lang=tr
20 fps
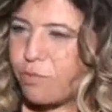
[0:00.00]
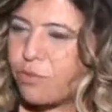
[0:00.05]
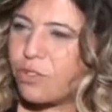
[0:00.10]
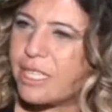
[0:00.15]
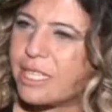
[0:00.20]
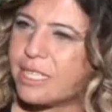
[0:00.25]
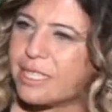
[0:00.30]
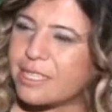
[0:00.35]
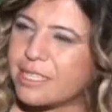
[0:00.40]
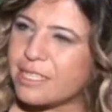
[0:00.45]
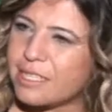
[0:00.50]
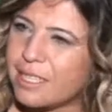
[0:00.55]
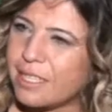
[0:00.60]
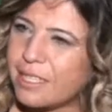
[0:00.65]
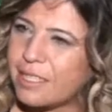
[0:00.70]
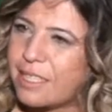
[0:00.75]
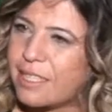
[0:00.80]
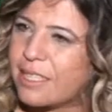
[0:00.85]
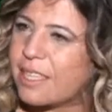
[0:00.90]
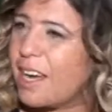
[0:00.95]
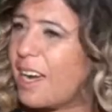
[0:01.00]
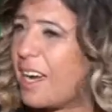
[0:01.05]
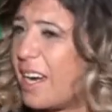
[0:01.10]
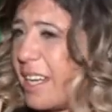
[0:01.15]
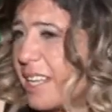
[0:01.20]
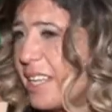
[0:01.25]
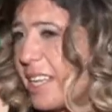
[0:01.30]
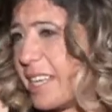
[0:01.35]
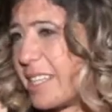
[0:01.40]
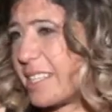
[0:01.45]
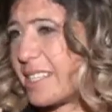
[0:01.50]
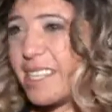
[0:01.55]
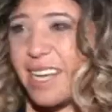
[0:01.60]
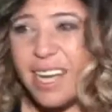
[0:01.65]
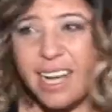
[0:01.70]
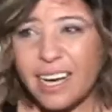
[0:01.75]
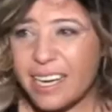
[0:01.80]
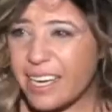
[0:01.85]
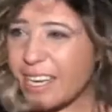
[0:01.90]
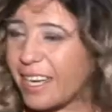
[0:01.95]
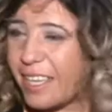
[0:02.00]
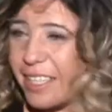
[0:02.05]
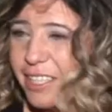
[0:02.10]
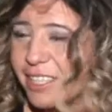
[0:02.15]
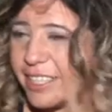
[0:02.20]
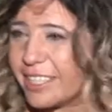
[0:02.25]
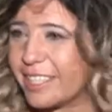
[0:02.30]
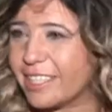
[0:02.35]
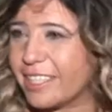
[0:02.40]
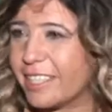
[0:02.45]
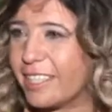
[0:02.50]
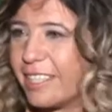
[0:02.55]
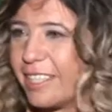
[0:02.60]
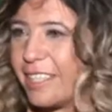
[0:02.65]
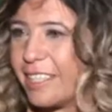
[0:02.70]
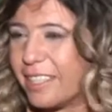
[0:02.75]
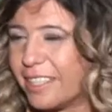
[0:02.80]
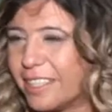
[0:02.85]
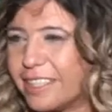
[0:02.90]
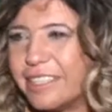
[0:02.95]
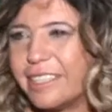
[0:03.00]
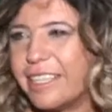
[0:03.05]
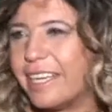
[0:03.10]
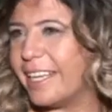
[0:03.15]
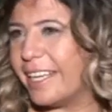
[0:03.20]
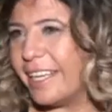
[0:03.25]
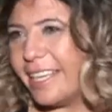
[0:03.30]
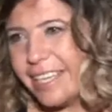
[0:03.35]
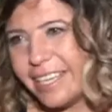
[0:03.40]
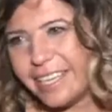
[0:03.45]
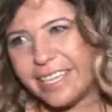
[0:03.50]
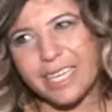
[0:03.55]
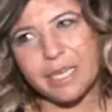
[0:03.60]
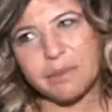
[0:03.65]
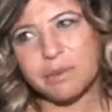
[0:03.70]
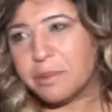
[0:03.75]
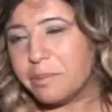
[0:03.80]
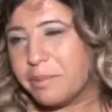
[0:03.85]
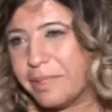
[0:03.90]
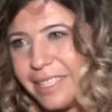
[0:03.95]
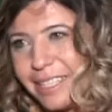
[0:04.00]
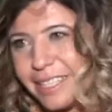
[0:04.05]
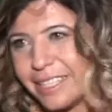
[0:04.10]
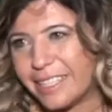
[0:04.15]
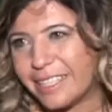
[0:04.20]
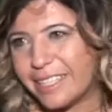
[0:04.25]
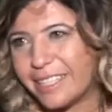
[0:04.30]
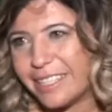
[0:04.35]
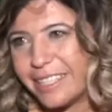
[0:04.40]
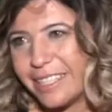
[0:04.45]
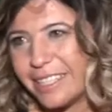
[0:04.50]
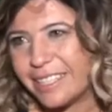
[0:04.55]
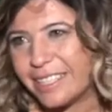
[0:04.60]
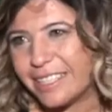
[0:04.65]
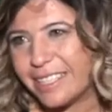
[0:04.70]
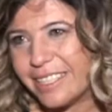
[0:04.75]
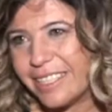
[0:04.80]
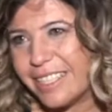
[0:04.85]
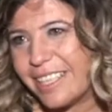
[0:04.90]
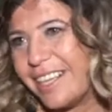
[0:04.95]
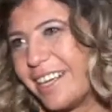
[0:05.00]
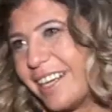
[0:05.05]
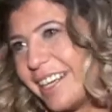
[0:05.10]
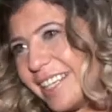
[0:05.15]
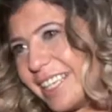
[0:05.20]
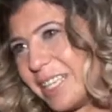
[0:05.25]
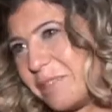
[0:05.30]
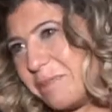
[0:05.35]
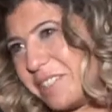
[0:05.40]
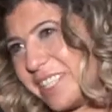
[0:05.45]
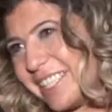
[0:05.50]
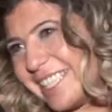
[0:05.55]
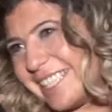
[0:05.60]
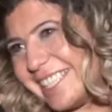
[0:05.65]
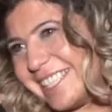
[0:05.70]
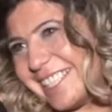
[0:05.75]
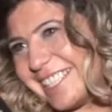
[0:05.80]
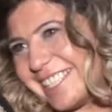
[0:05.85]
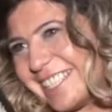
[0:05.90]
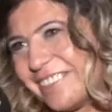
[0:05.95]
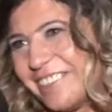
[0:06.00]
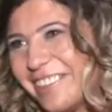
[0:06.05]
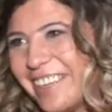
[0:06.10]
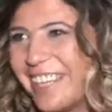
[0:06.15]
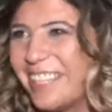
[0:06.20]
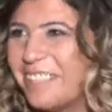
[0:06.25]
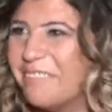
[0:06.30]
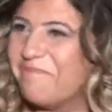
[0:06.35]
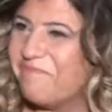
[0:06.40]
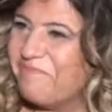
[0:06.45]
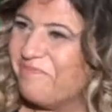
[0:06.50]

Buna esinaden herkes her yaşta e, Reiki yapabilir harika bir şey diyor efendim.